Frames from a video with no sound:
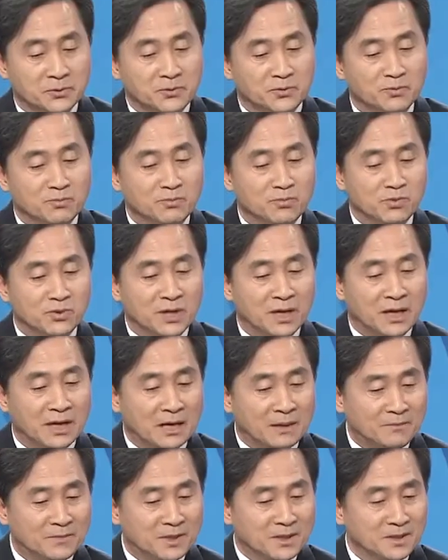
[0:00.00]
군부가
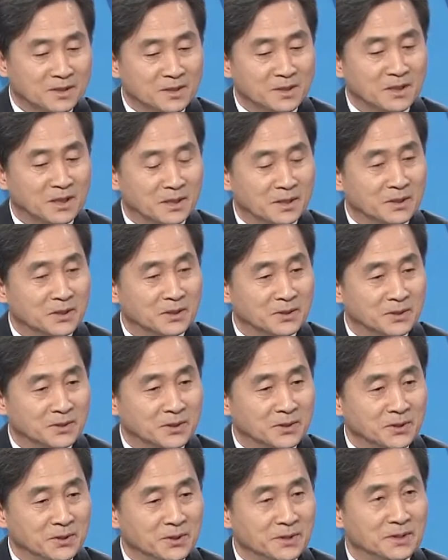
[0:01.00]
앞장선다는
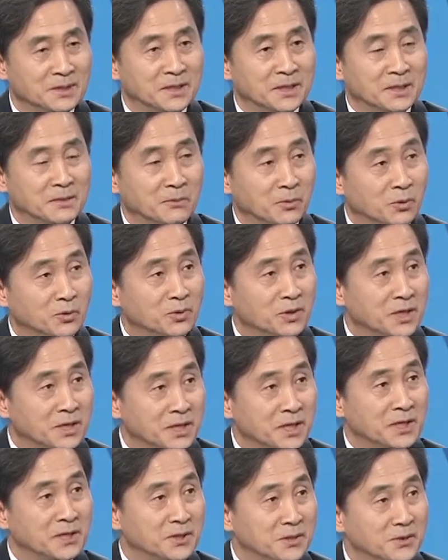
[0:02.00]
것은 제가 모두의
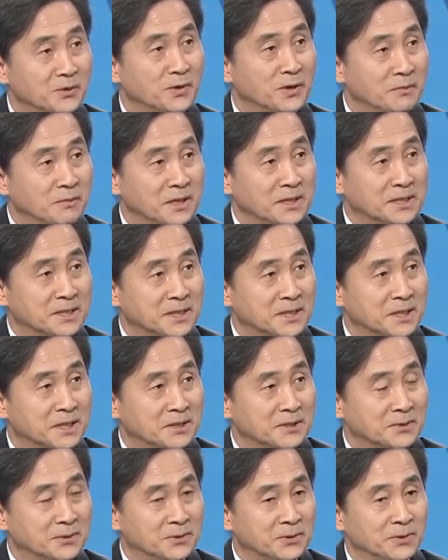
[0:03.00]
얘기 드린 것과
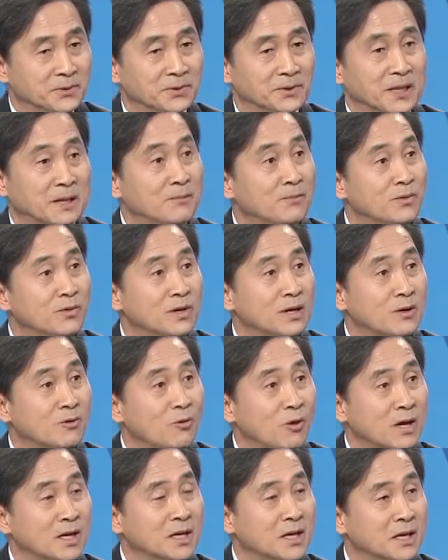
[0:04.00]
마찬가지로 남북한
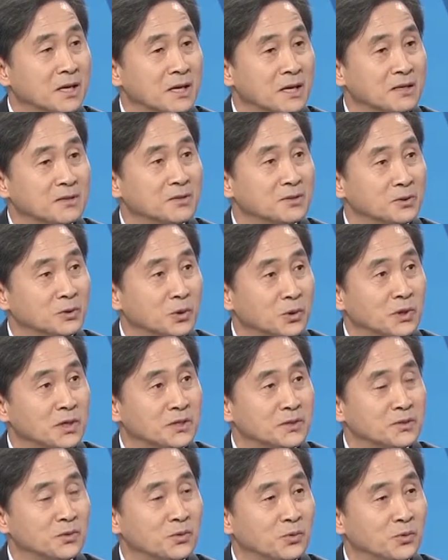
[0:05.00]
관계 개선을
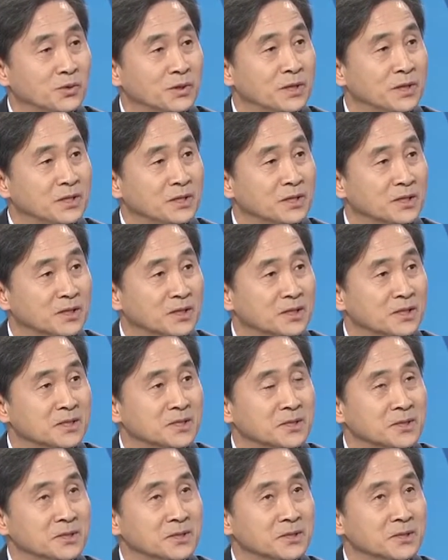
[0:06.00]
통해서 우리의
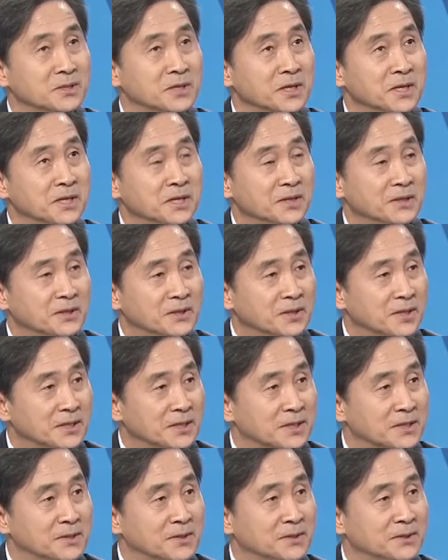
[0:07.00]
경제적인 여러
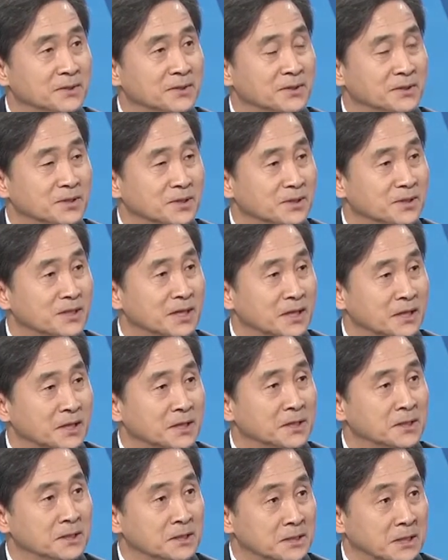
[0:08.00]
가지 그 성장
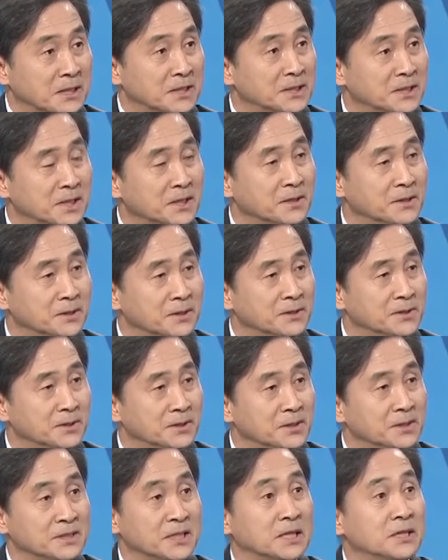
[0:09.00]
이 자체
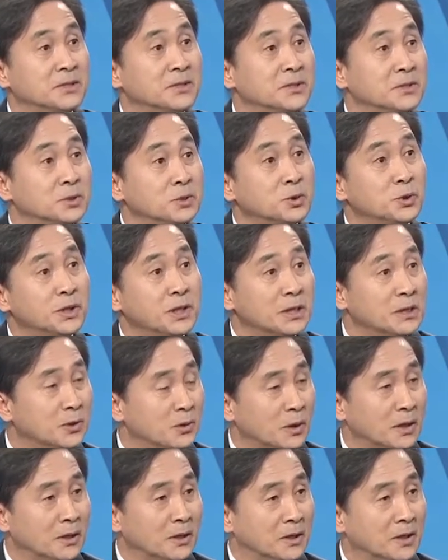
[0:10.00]
그것을 자기들이
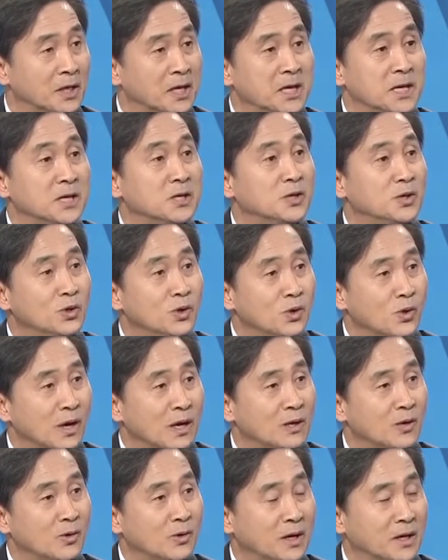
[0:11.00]
취하려고 하는
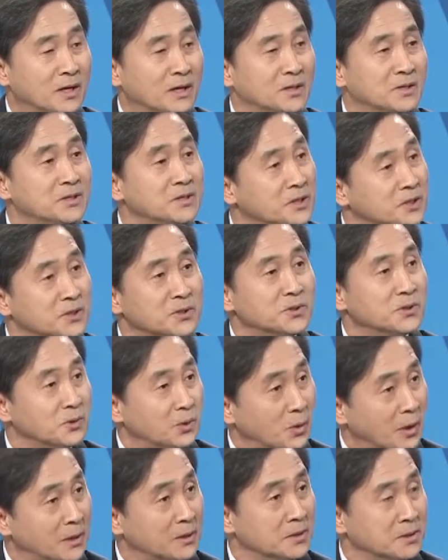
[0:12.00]
이용하려고 하는 것을 적극적으로
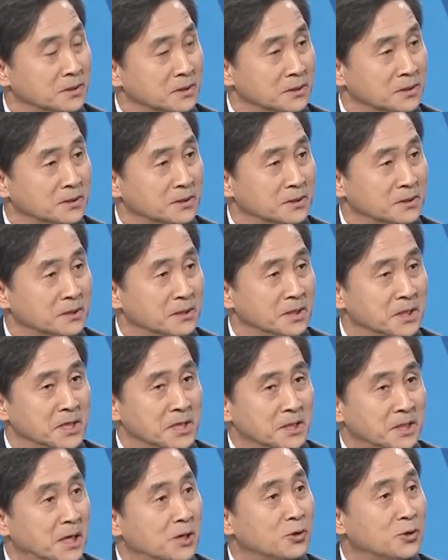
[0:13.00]
화, 어, 저
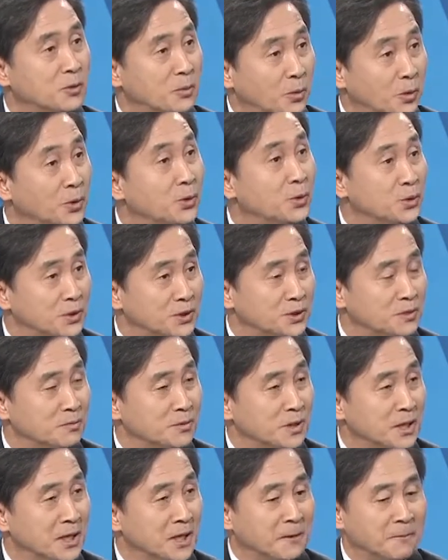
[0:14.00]
태도를 보이고
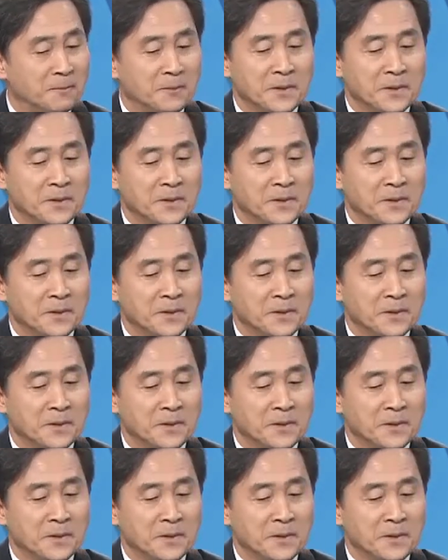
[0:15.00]
있습니다.